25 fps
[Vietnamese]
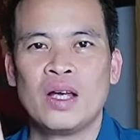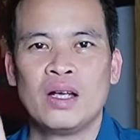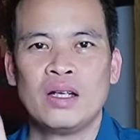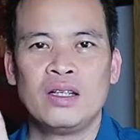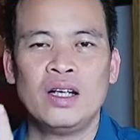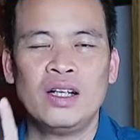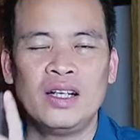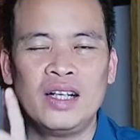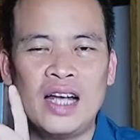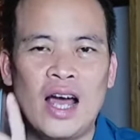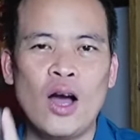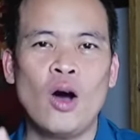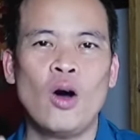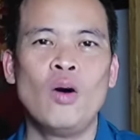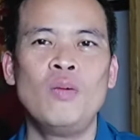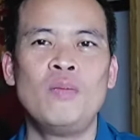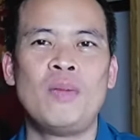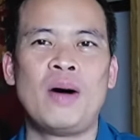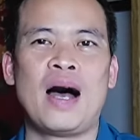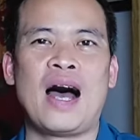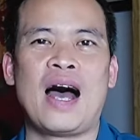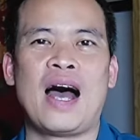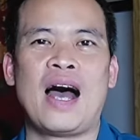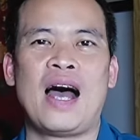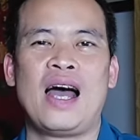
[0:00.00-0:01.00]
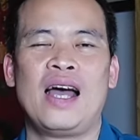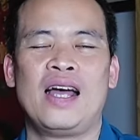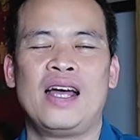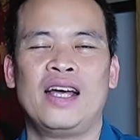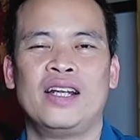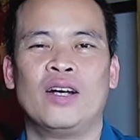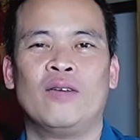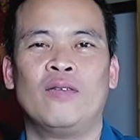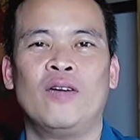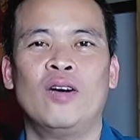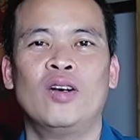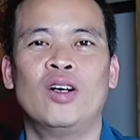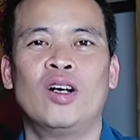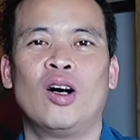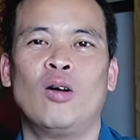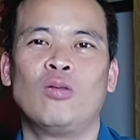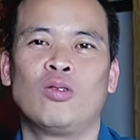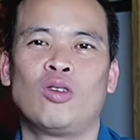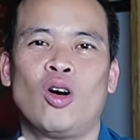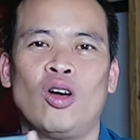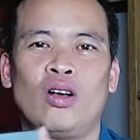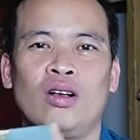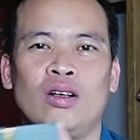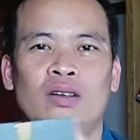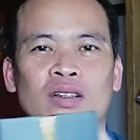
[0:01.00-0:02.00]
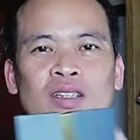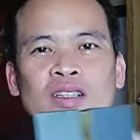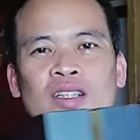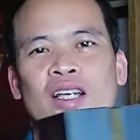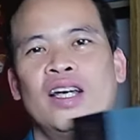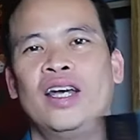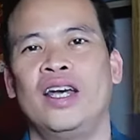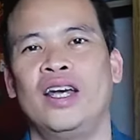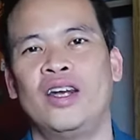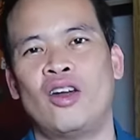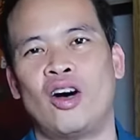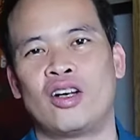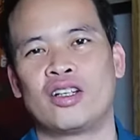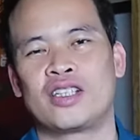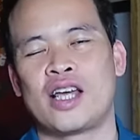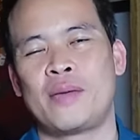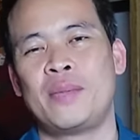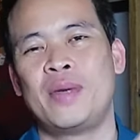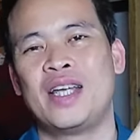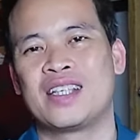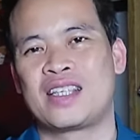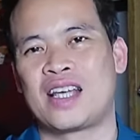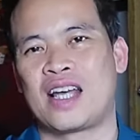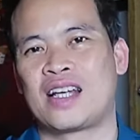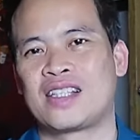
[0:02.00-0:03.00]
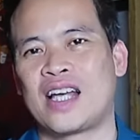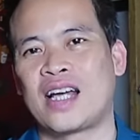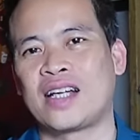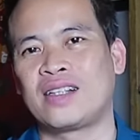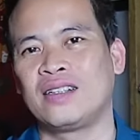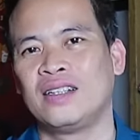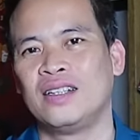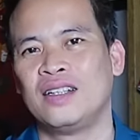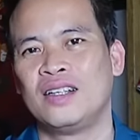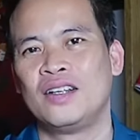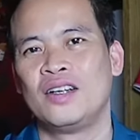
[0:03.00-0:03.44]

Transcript: Nhưng nếu mà hệ thống phòng ngự không tốt thì nó sẽ bị xé rách